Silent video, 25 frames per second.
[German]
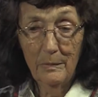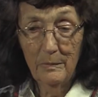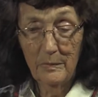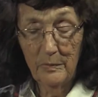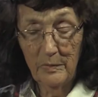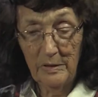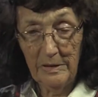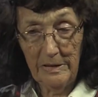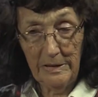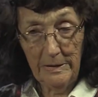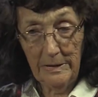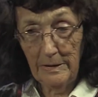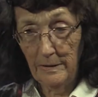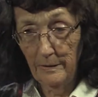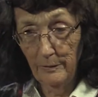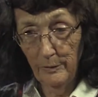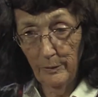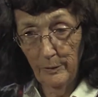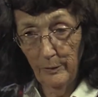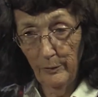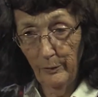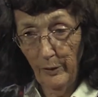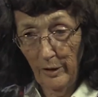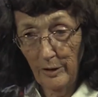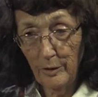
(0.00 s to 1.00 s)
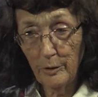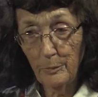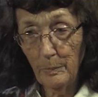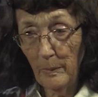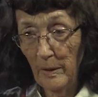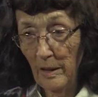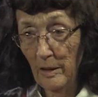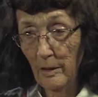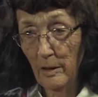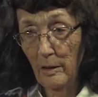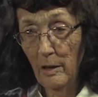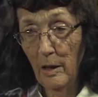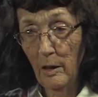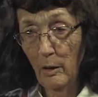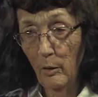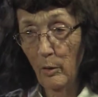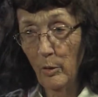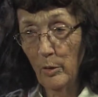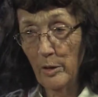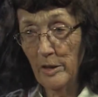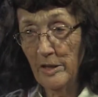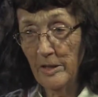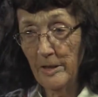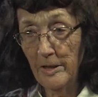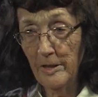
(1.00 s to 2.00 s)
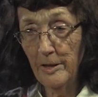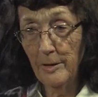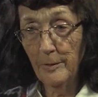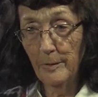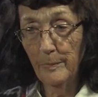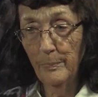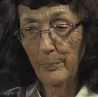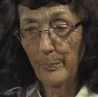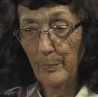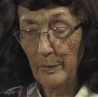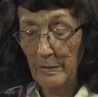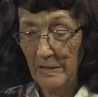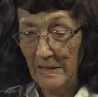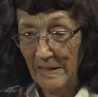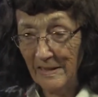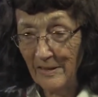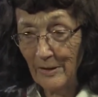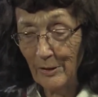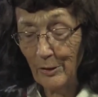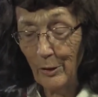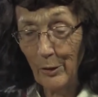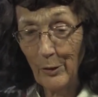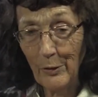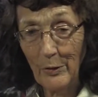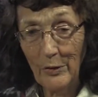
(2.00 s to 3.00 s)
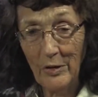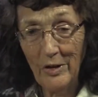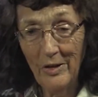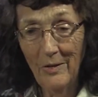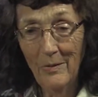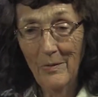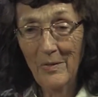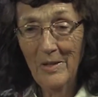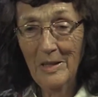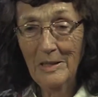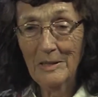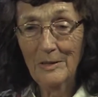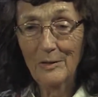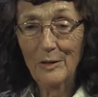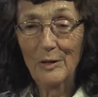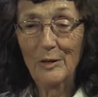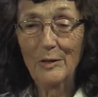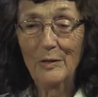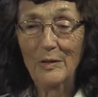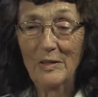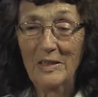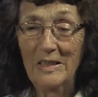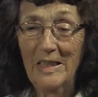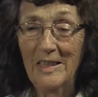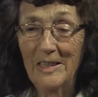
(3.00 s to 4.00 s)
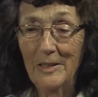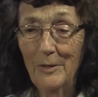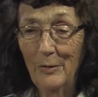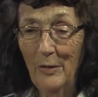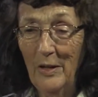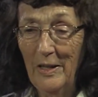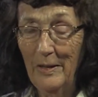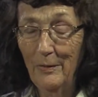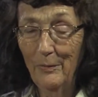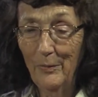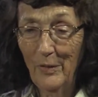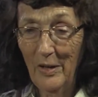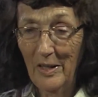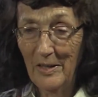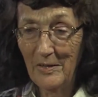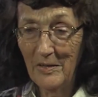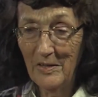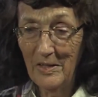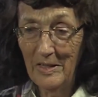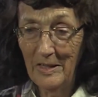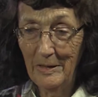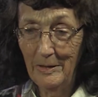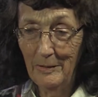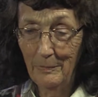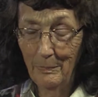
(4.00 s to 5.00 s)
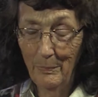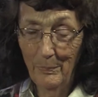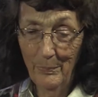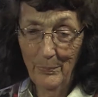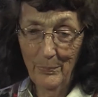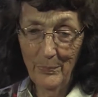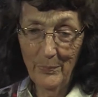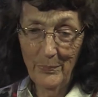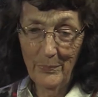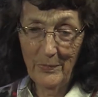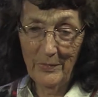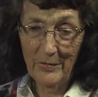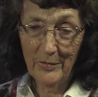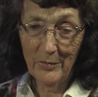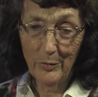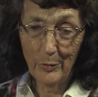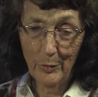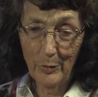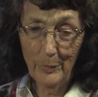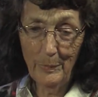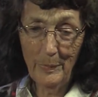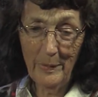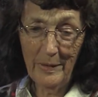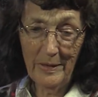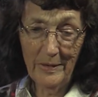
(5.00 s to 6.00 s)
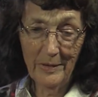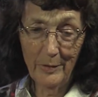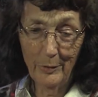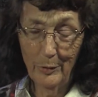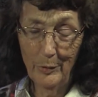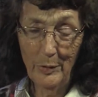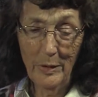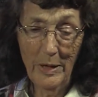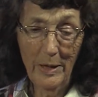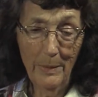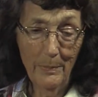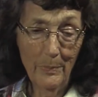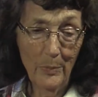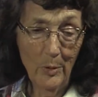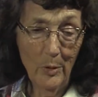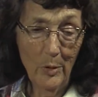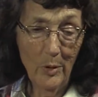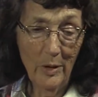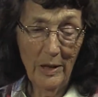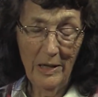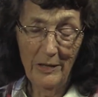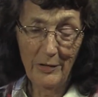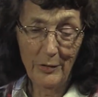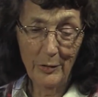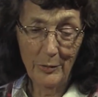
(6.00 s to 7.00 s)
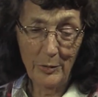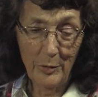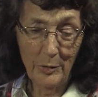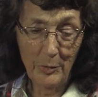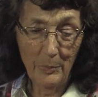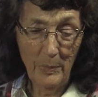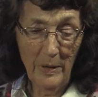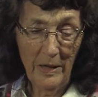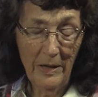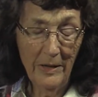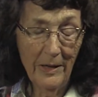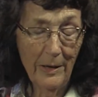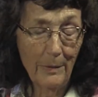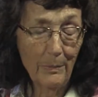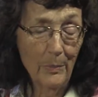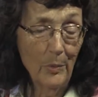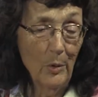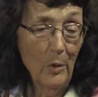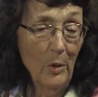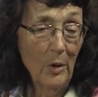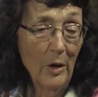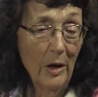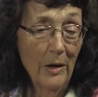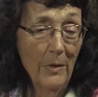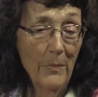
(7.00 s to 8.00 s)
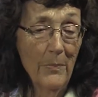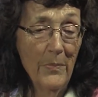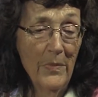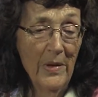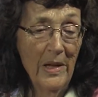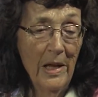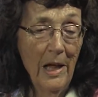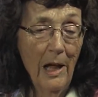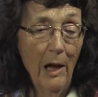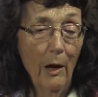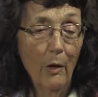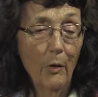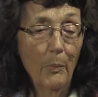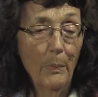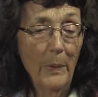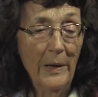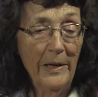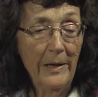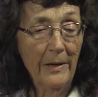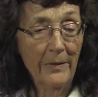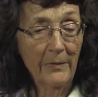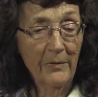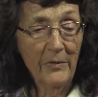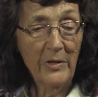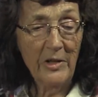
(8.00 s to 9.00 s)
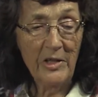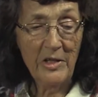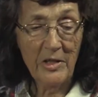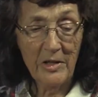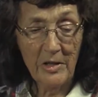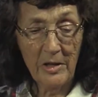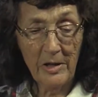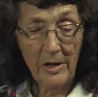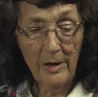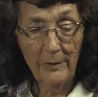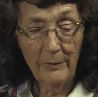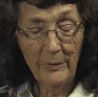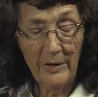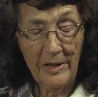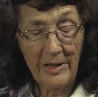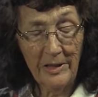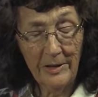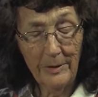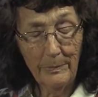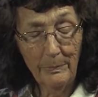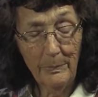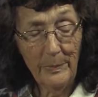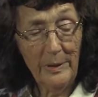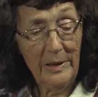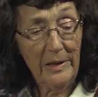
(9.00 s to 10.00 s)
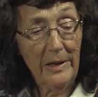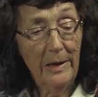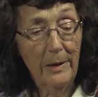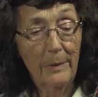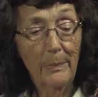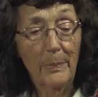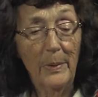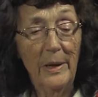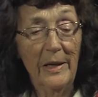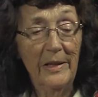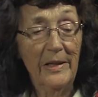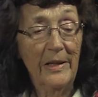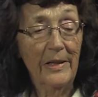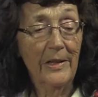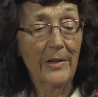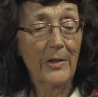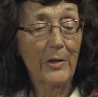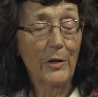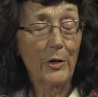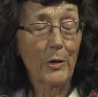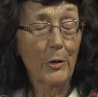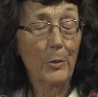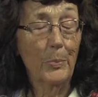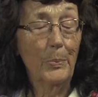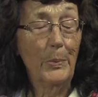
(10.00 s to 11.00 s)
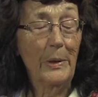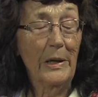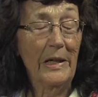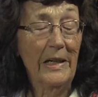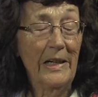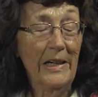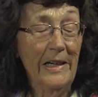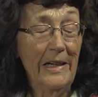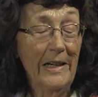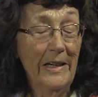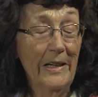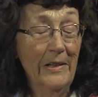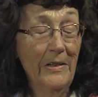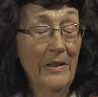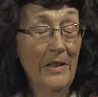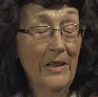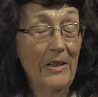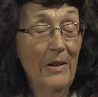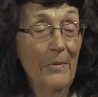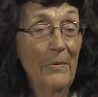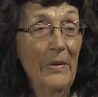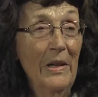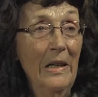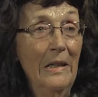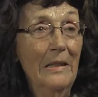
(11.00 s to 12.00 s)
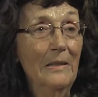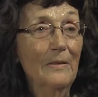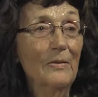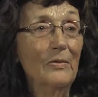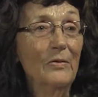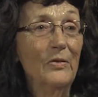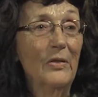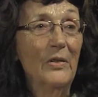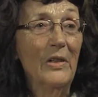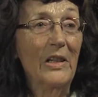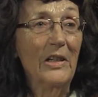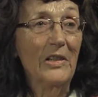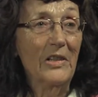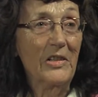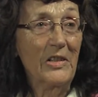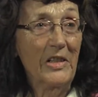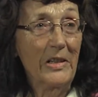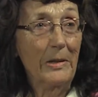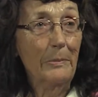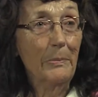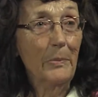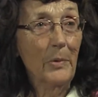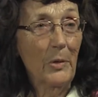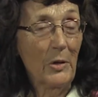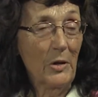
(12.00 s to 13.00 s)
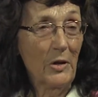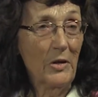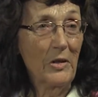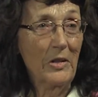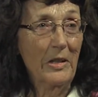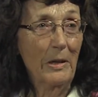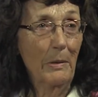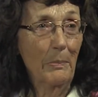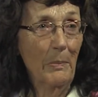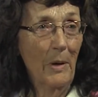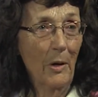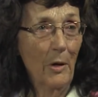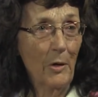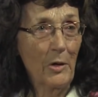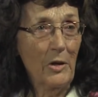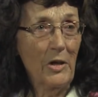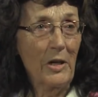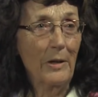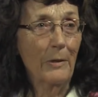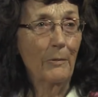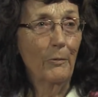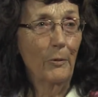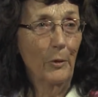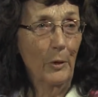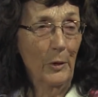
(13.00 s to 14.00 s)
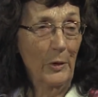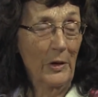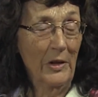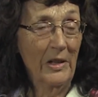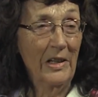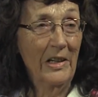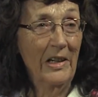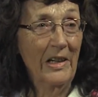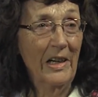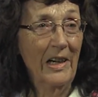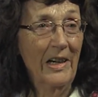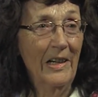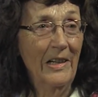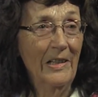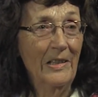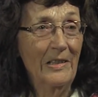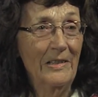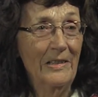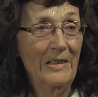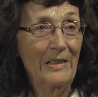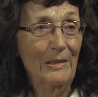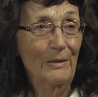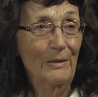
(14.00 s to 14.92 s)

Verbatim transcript: die Fachsprache auch richtig bedienen konnte. Und deswegen waren die Tonlabore, also die Sprachlabore, auch bei den wissenschaftlichen Mitarbeitern so begehrt, ja. weil sie mussten im Ausland Vorträge halten.